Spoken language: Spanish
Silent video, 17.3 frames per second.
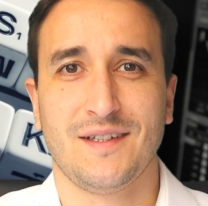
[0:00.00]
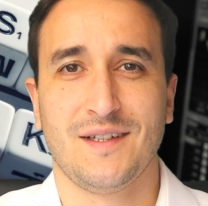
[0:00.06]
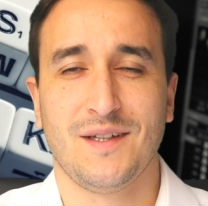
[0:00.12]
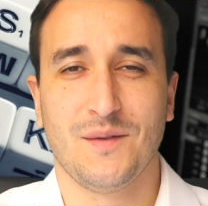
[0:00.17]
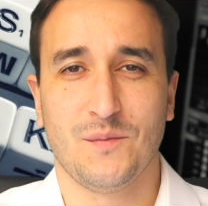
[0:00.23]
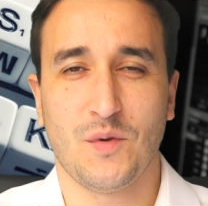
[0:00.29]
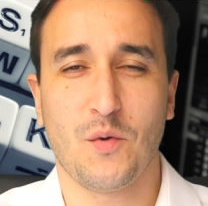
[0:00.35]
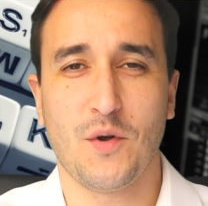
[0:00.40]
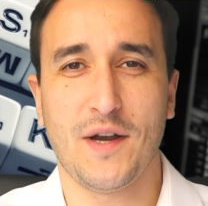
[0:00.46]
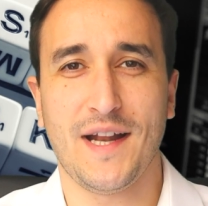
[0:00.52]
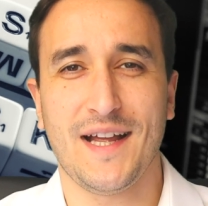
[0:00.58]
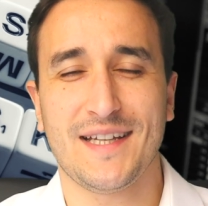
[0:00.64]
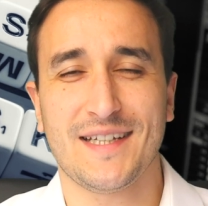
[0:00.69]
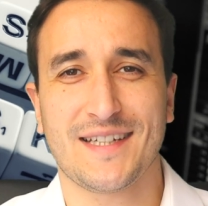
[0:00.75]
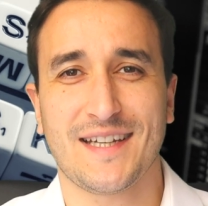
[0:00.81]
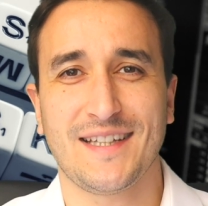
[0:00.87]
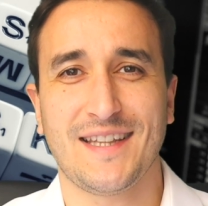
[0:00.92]
Muy
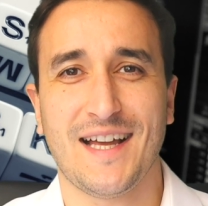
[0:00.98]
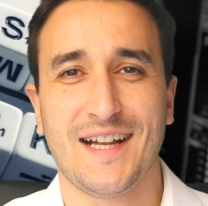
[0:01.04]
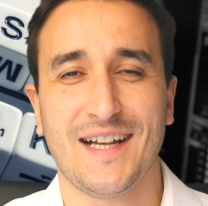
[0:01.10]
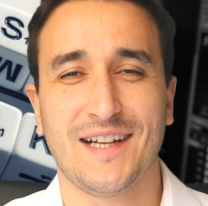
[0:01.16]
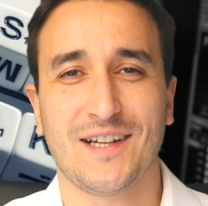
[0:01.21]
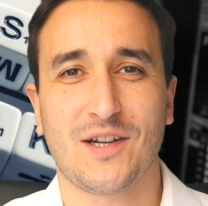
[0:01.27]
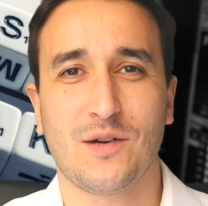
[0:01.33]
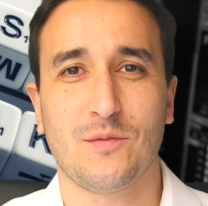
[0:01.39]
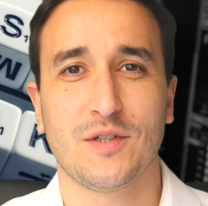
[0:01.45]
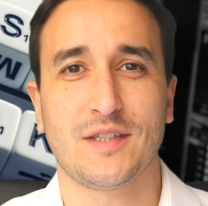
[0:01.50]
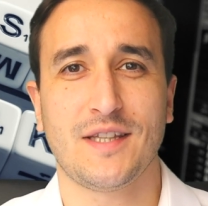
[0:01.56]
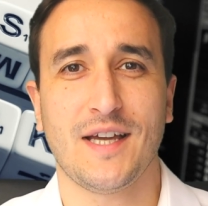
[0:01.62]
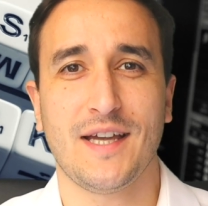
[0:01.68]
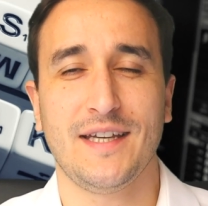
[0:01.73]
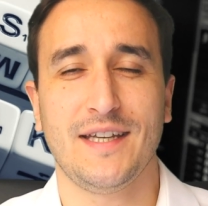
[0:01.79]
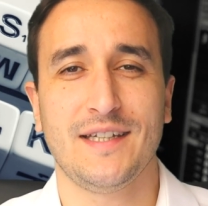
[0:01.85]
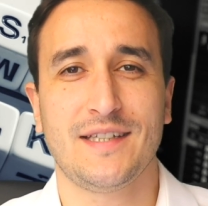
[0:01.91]
buenas, ¿qué tal? ¿Cómo
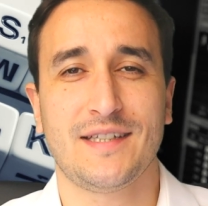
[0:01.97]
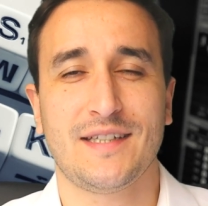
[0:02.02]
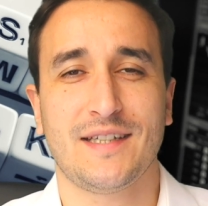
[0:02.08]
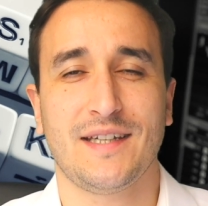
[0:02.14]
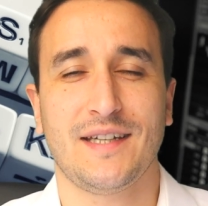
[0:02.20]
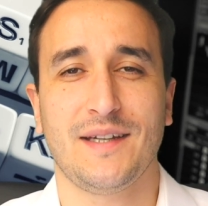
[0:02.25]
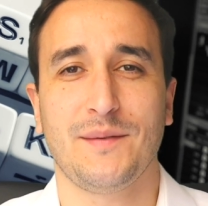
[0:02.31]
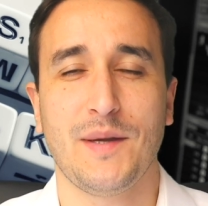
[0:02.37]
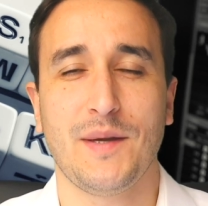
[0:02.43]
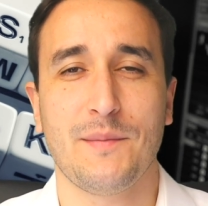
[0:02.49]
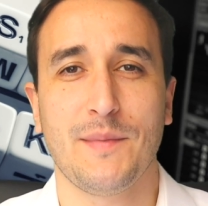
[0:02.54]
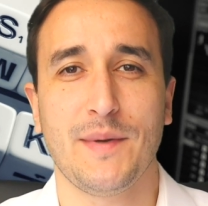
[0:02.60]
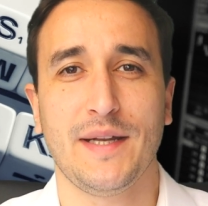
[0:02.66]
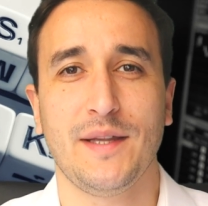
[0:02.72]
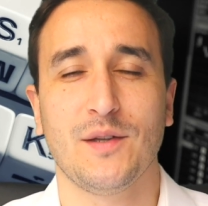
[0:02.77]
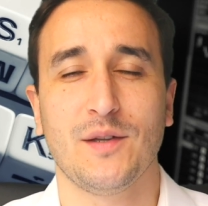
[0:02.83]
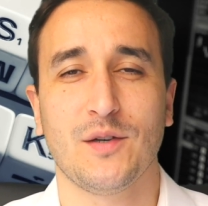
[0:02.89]
estáis? Eh,
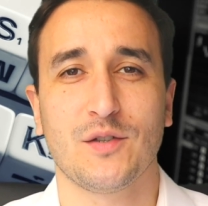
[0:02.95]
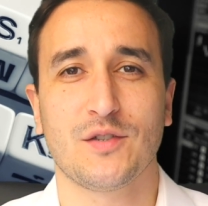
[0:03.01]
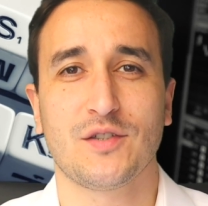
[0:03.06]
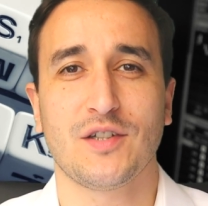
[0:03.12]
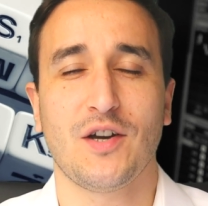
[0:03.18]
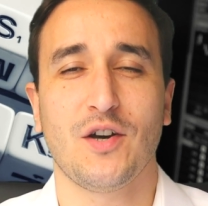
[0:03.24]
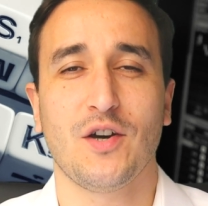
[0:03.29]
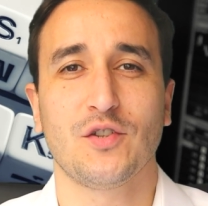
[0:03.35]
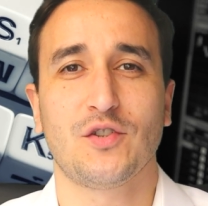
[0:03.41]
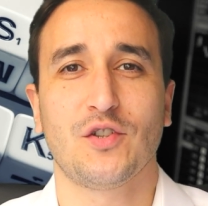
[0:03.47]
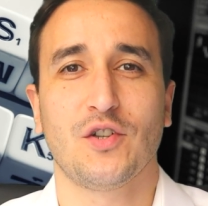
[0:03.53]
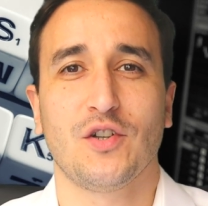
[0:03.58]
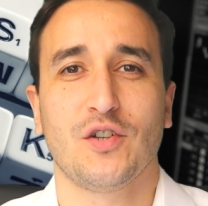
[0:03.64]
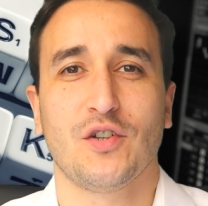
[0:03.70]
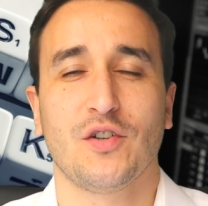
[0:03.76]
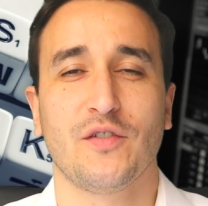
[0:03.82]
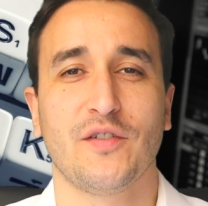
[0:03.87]
bienvenidos
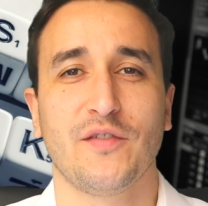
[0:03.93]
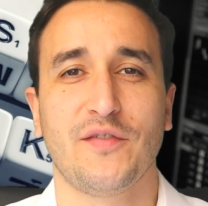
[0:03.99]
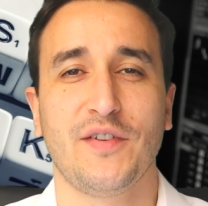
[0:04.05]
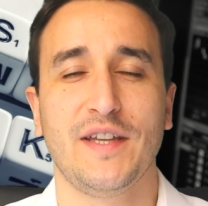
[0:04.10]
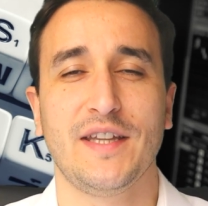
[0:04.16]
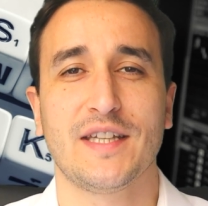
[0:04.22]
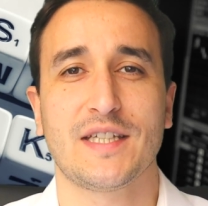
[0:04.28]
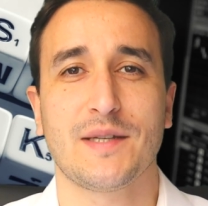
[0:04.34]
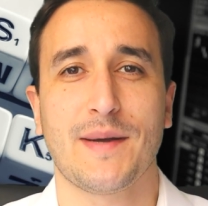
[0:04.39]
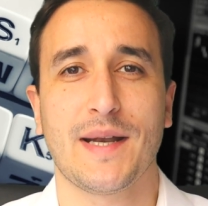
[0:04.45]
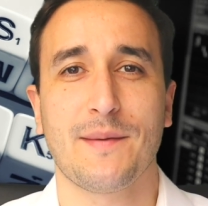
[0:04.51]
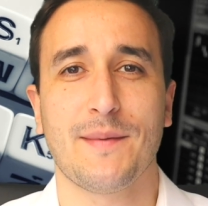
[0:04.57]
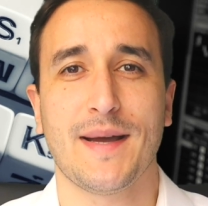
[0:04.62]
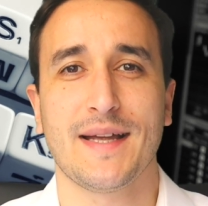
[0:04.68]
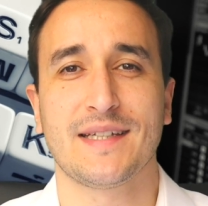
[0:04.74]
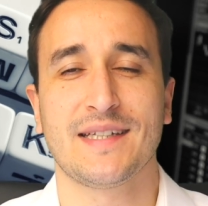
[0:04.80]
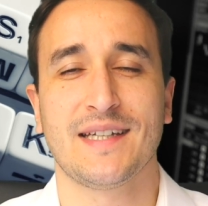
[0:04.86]
otro fin de semana
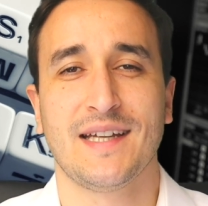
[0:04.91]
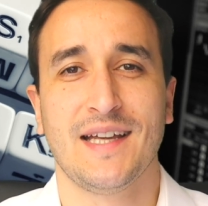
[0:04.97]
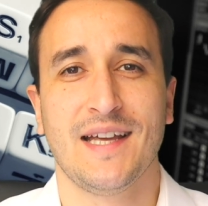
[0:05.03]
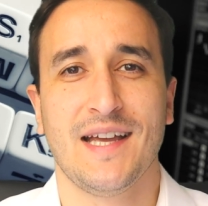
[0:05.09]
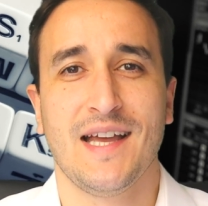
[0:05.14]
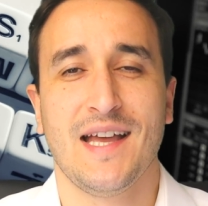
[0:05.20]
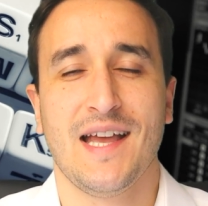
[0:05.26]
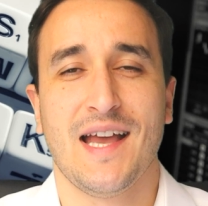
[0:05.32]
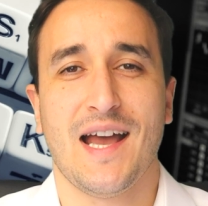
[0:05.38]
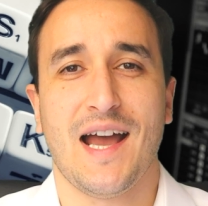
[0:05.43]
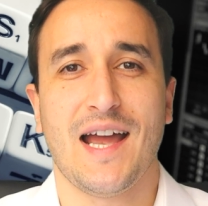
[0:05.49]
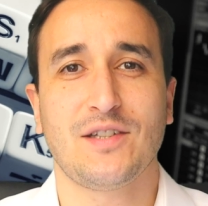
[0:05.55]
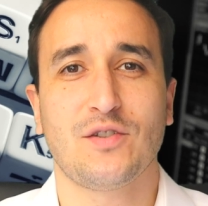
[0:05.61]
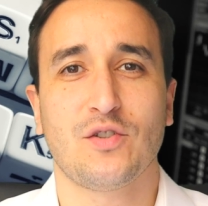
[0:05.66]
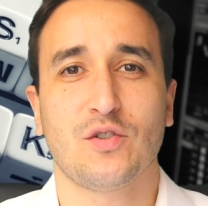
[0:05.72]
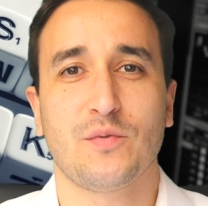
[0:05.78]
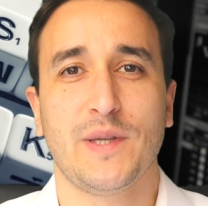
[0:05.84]
más a
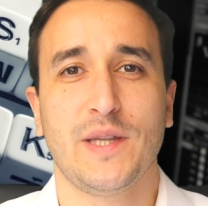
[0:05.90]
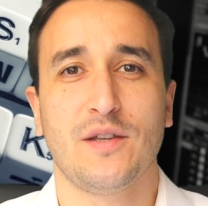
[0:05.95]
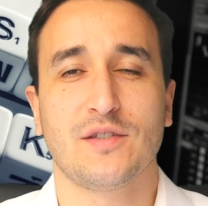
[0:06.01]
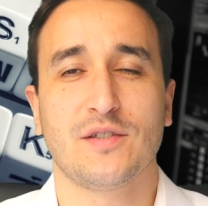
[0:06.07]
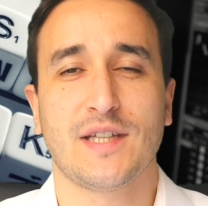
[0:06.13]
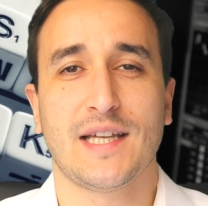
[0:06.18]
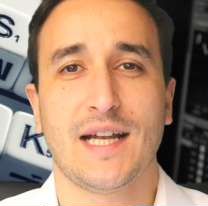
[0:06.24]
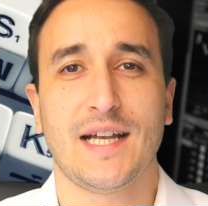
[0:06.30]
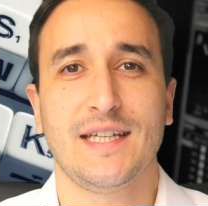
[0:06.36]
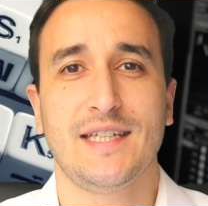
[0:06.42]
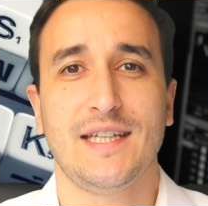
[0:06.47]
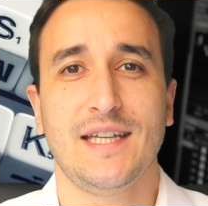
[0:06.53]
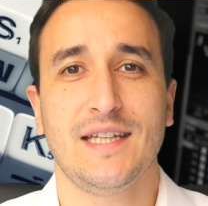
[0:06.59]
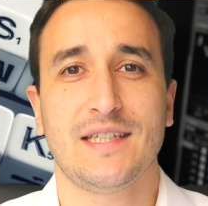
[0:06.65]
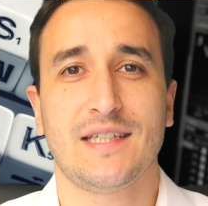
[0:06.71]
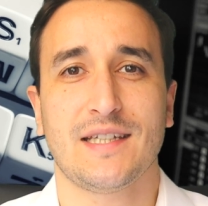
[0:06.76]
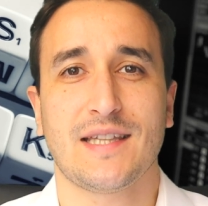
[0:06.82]
estos vídeos de
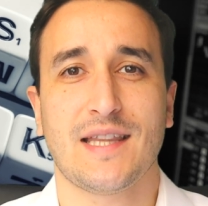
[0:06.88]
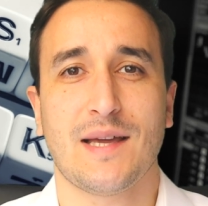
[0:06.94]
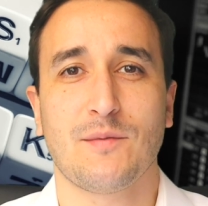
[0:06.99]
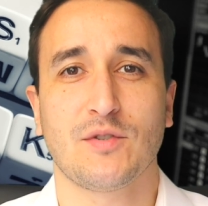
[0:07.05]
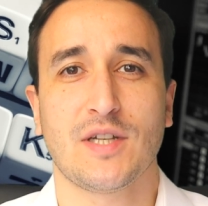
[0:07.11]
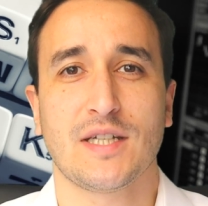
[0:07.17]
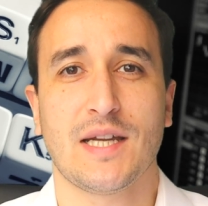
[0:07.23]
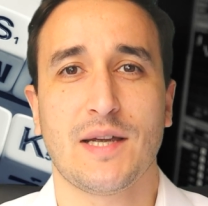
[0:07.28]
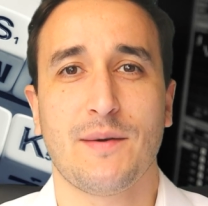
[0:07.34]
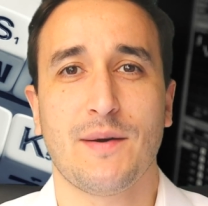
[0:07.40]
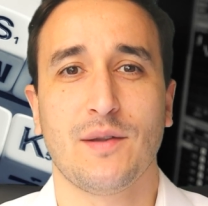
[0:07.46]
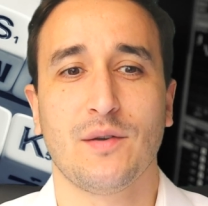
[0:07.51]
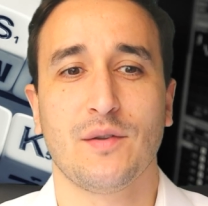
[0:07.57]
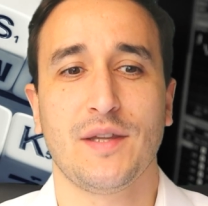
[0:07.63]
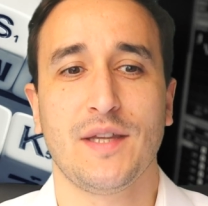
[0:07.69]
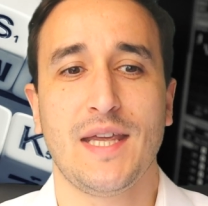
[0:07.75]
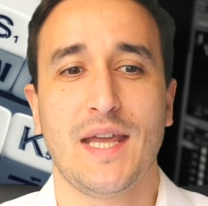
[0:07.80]
análisis. Estamos a
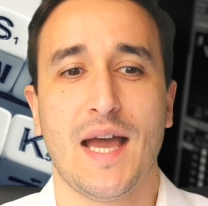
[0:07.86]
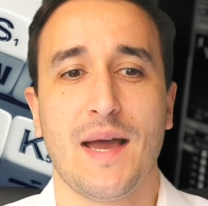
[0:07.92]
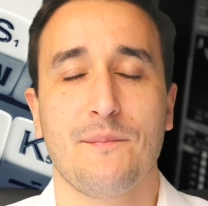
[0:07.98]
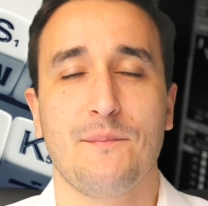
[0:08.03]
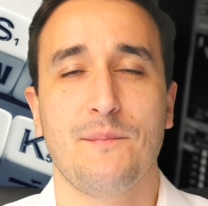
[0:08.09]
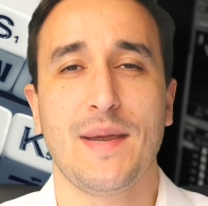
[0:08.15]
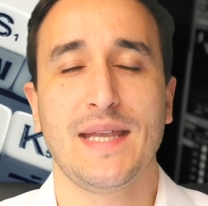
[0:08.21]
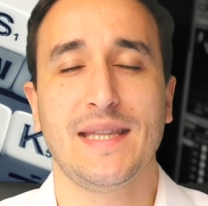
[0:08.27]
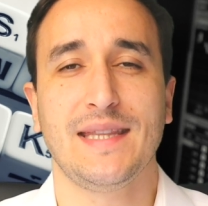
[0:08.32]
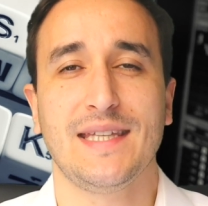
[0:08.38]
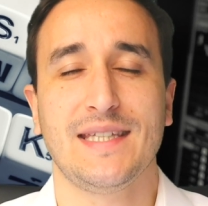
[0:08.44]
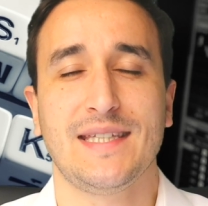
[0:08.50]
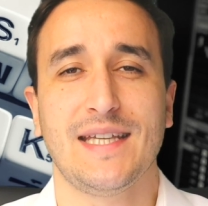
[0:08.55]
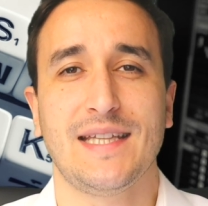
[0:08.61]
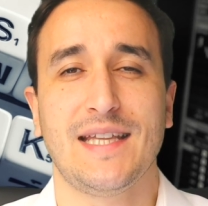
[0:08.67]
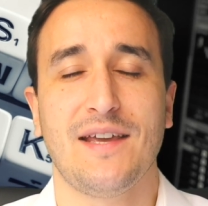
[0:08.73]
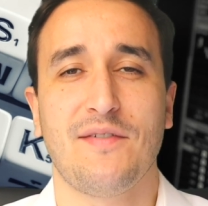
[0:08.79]
sábado día
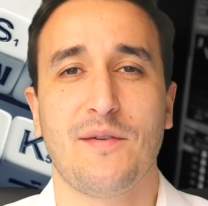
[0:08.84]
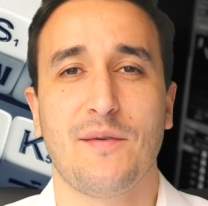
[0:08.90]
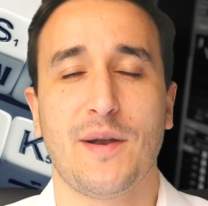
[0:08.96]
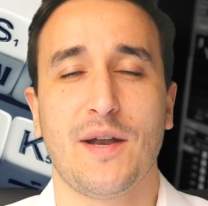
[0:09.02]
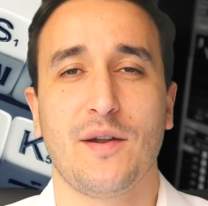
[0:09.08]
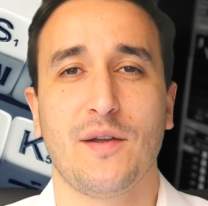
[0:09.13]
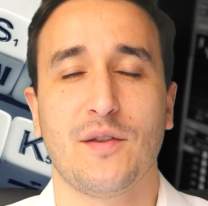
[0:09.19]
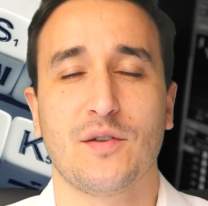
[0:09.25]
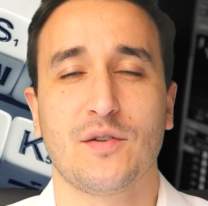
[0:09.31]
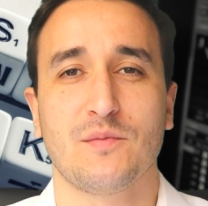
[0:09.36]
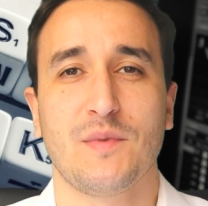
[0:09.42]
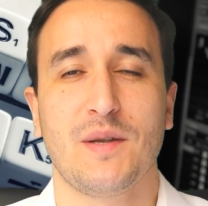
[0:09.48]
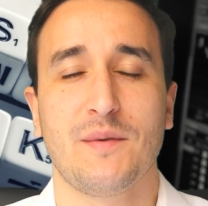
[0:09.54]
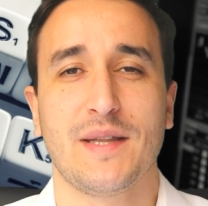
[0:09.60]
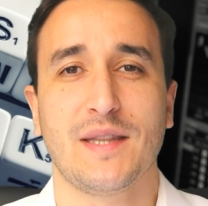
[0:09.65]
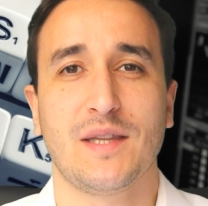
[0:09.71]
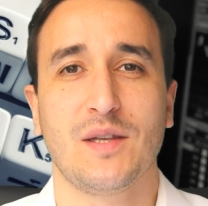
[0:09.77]
27 de febrero de
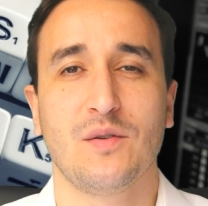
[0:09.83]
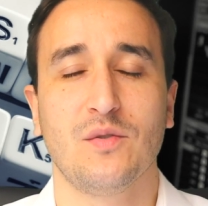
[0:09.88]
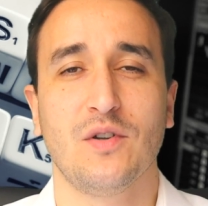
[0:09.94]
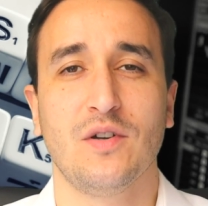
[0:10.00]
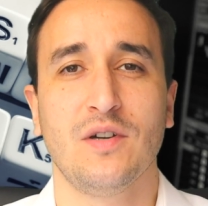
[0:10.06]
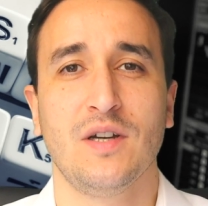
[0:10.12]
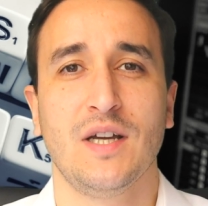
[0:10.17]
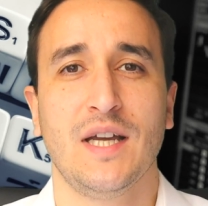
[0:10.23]
2021